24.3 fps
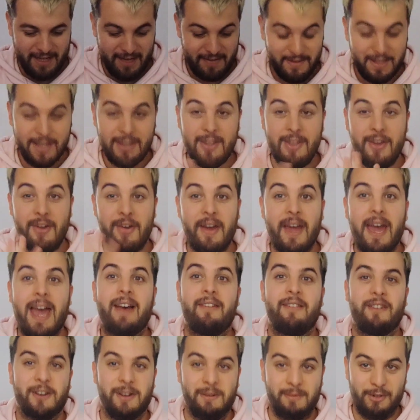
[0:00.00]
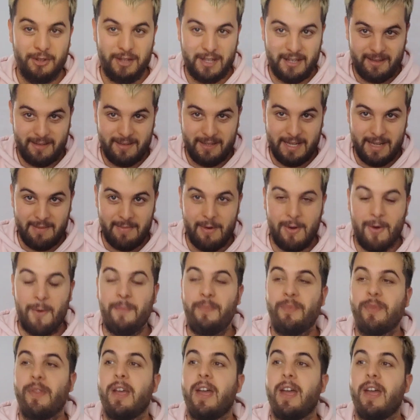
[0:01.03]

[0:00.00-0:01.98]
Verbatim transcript: el vídeo a ver cómo terminamos.